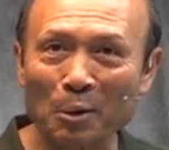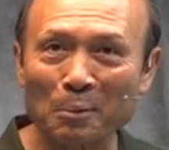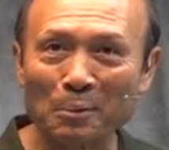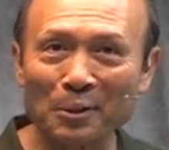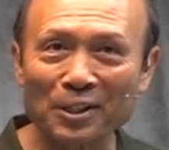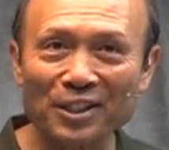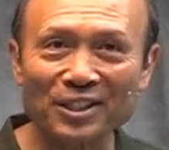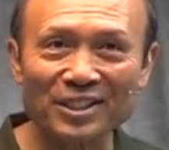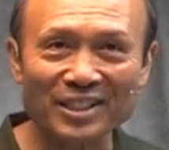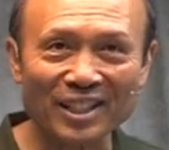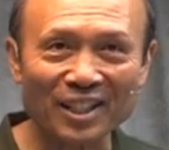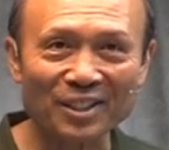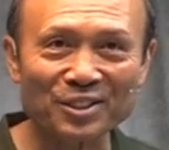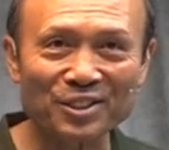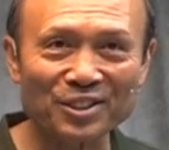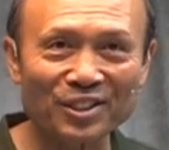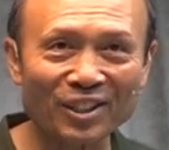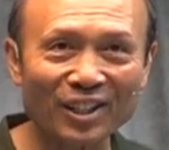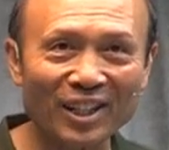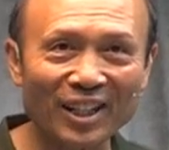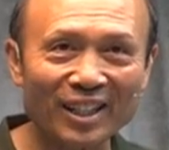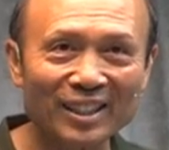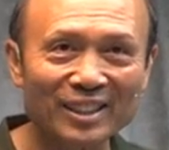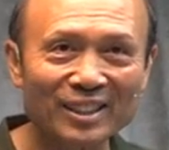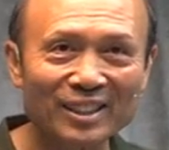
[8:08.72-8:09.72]
会不会这样
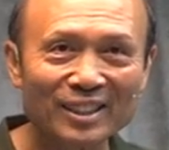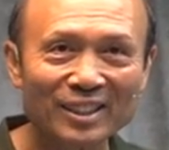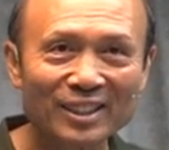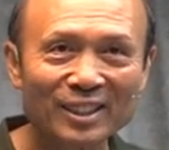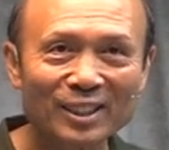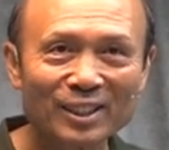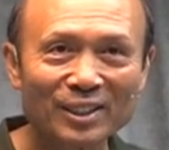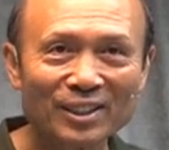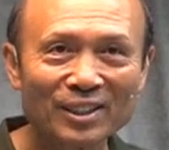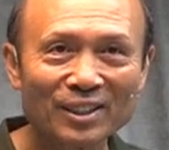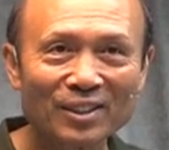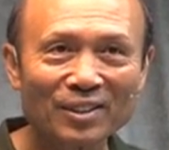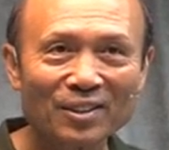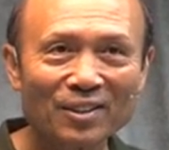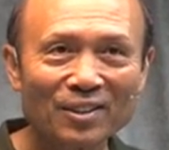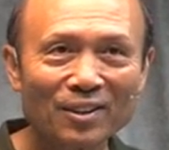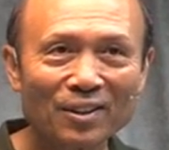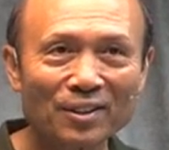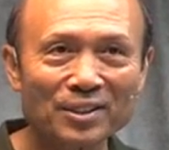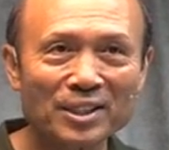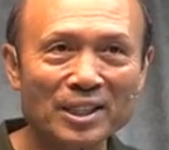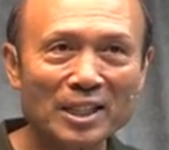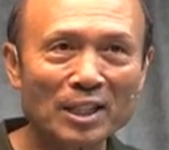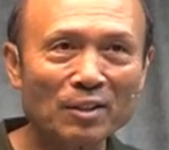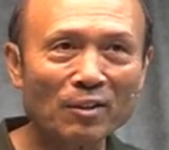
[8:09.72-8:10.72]
说了？
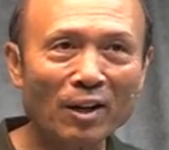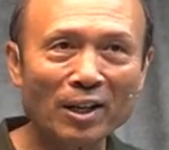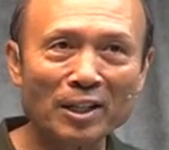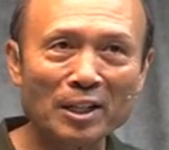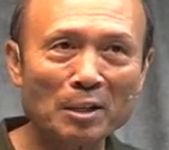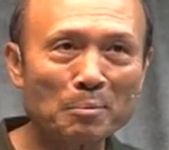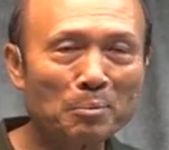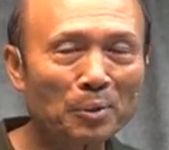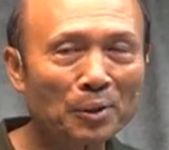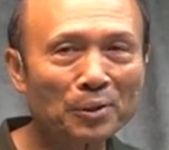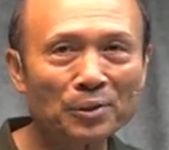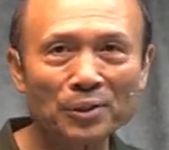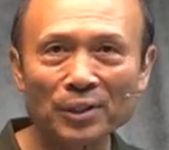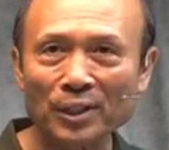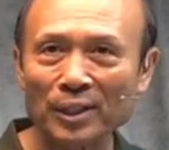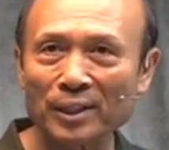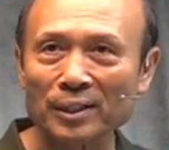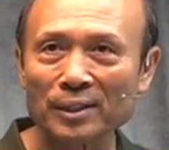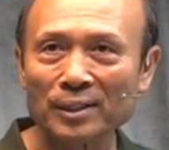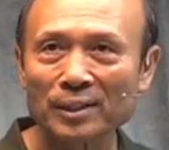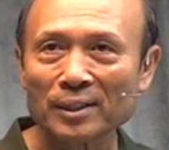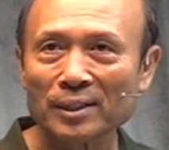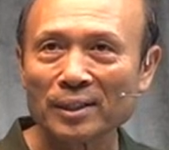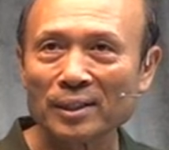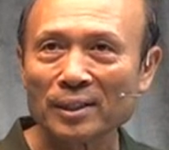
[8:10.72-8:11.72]
我希望你不
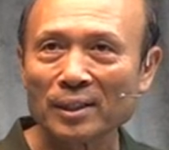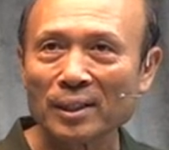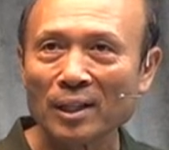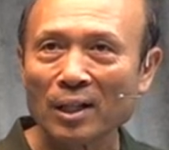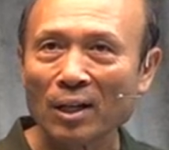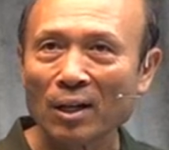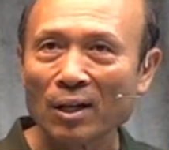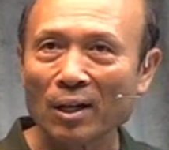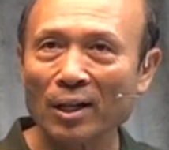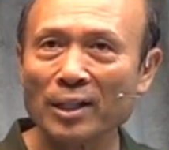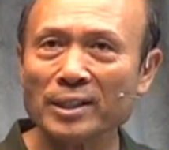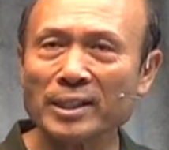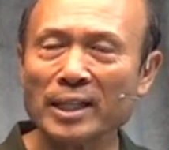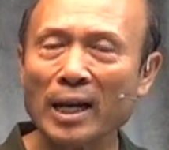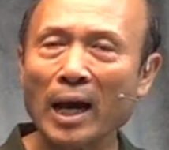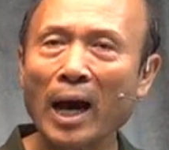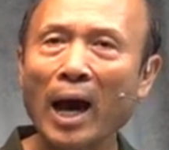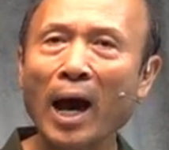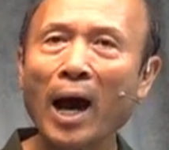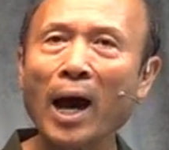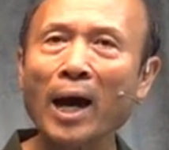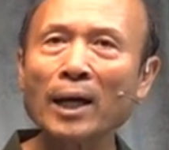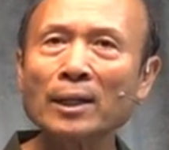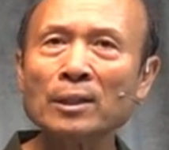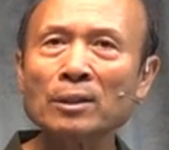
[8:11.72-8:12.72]
会。而且
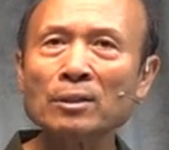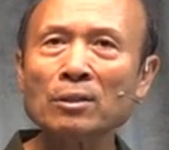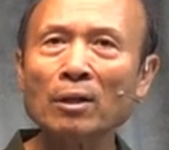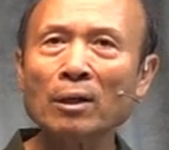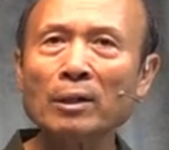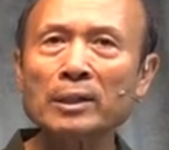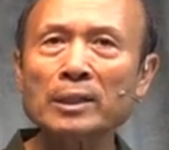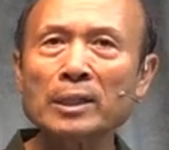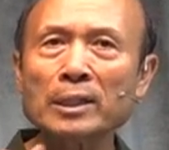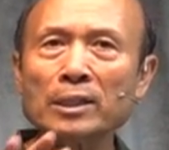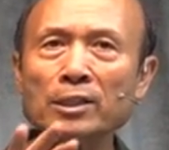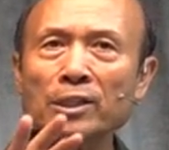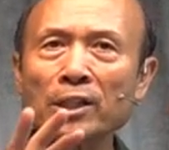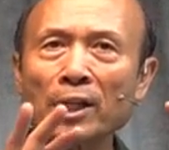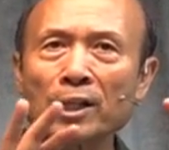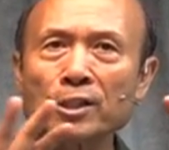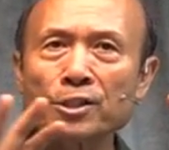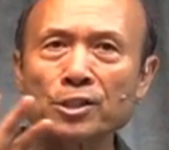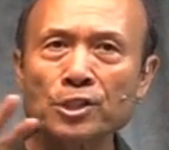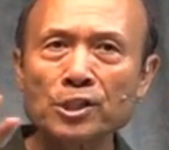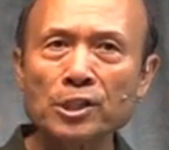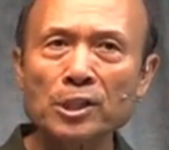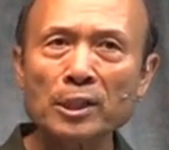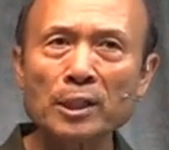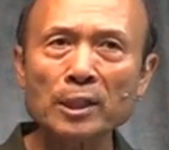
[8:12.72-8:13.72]
很多你
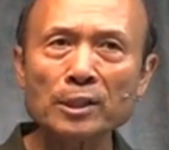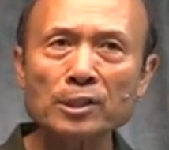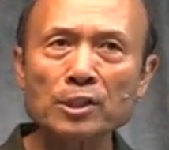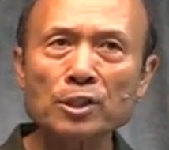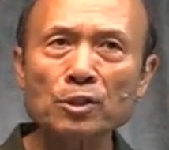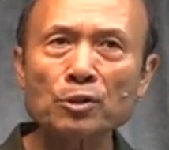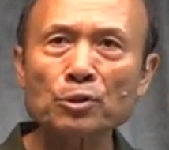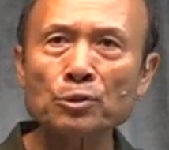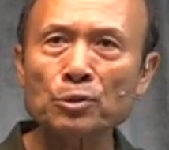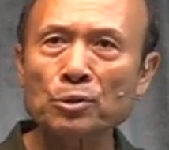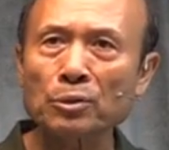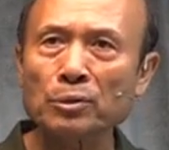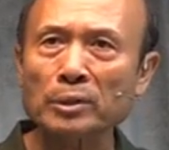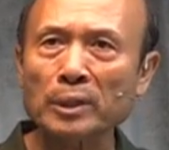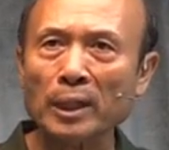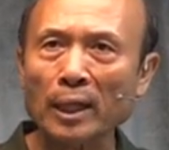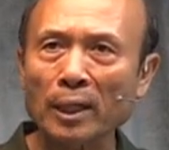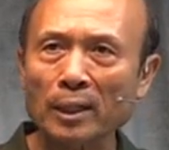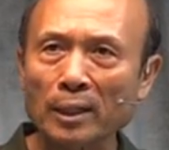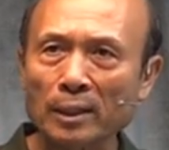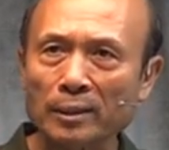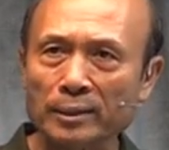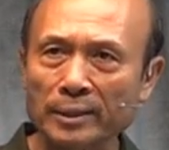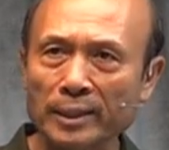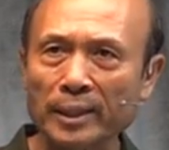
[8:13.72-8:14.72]
认识的基督徒
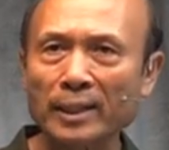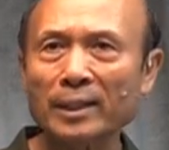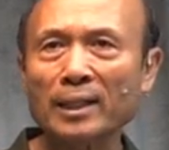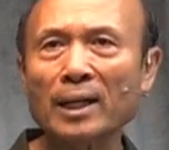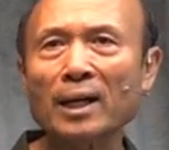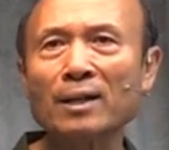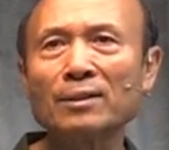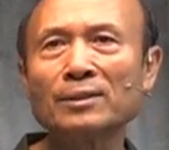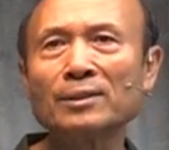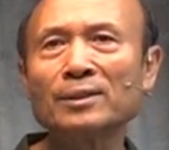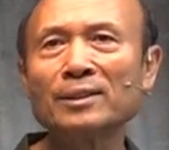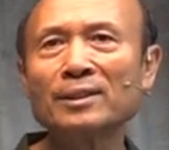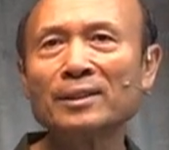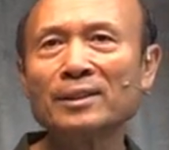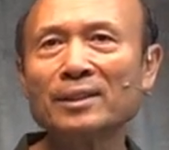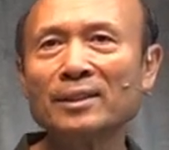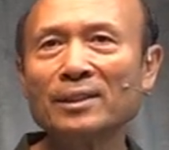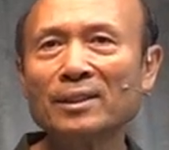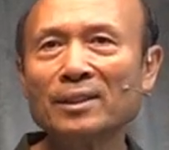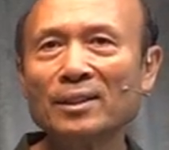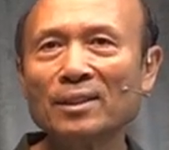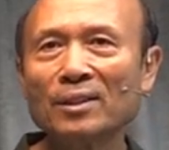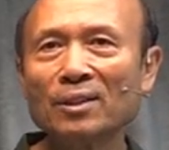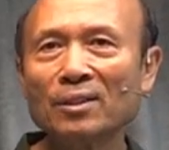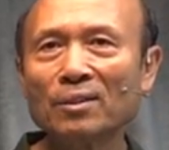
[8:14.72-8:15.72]
可能跌倒。
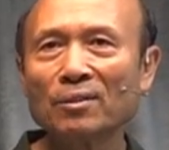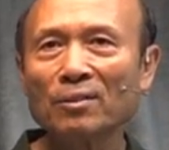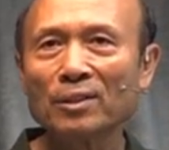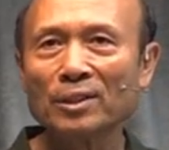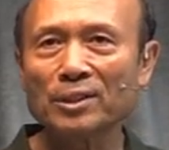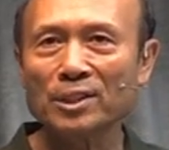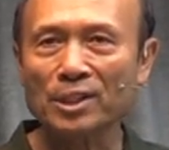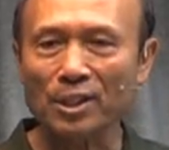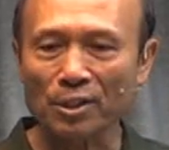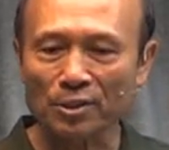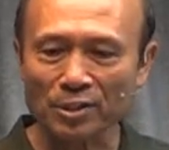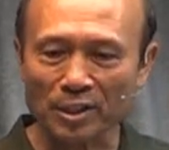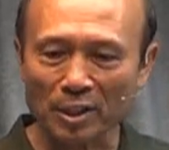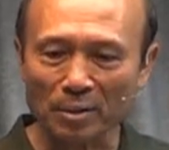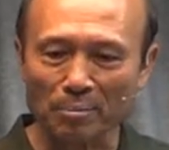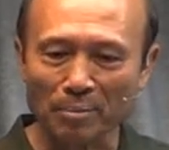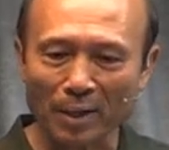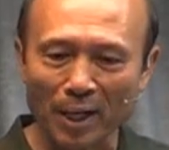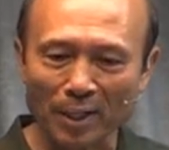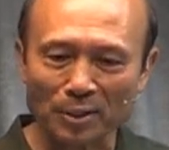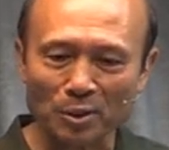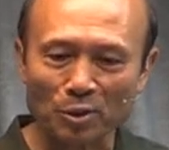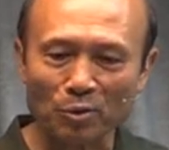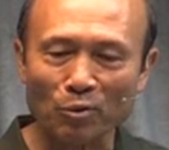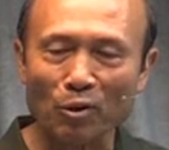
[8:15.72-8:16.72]
我求神
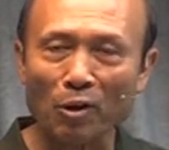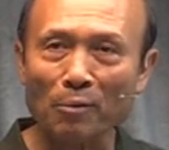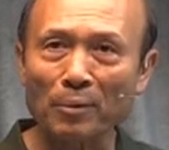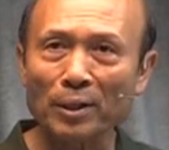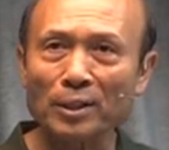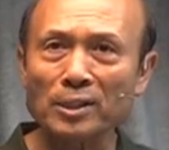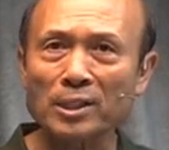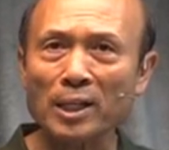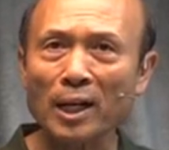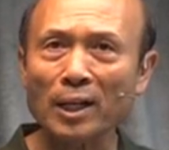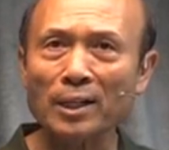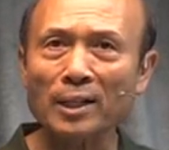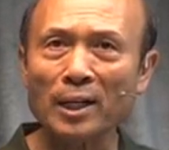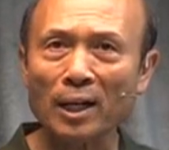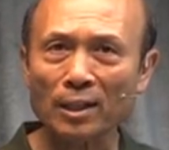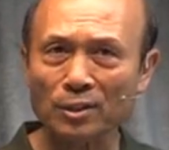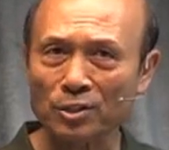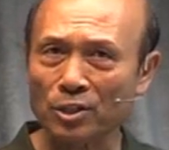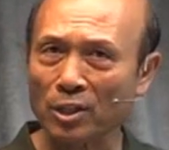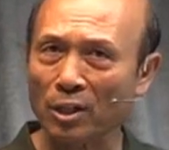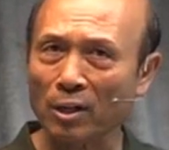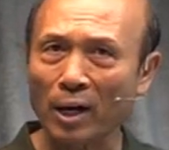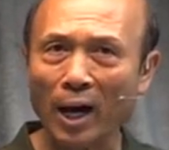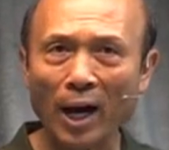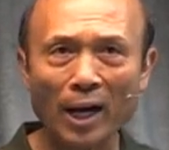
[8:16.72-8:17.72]
帮助我们在那个
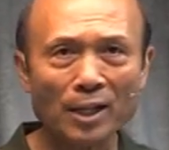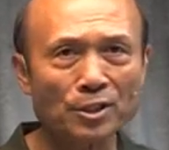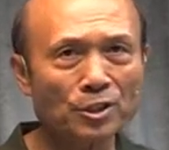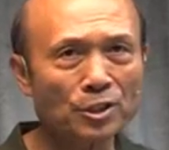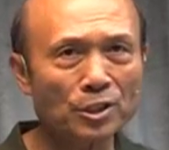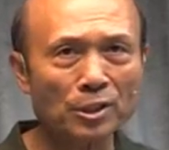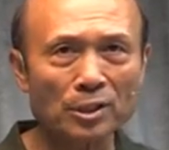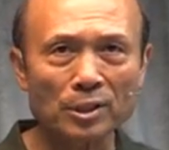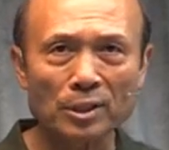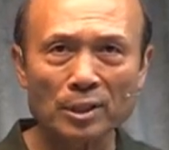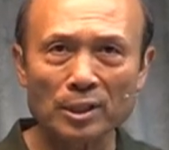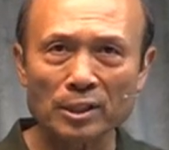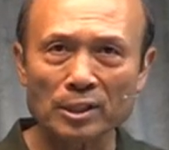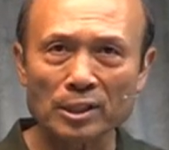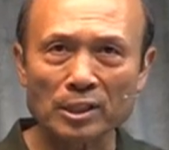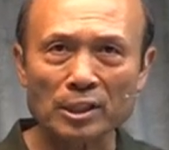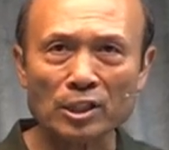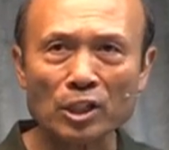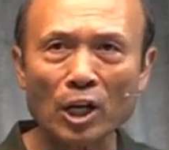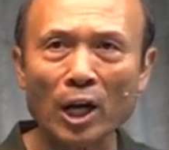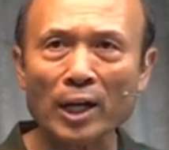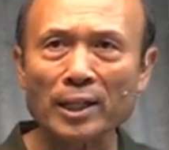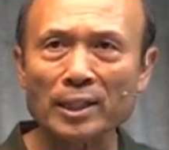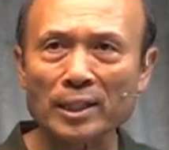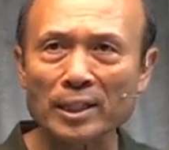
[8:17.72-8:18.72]
时候还是
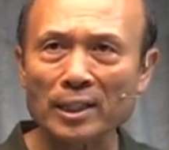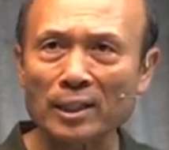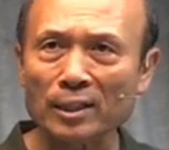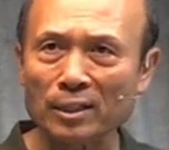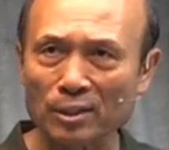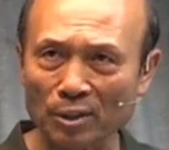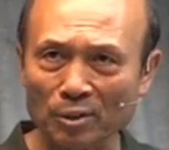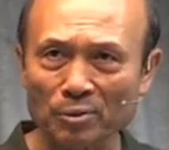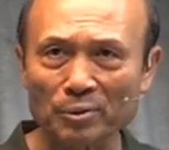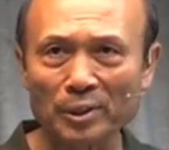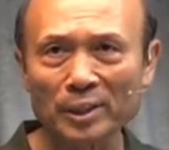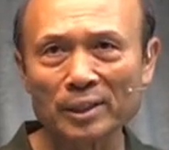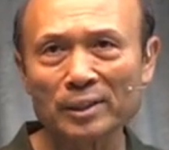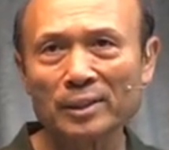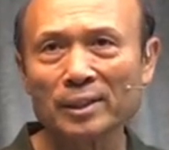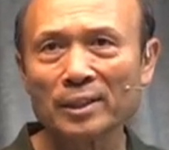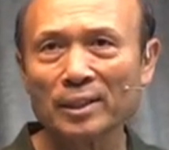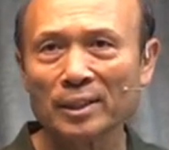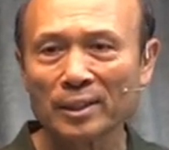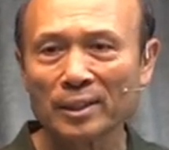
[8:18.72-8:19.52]
站立得稳，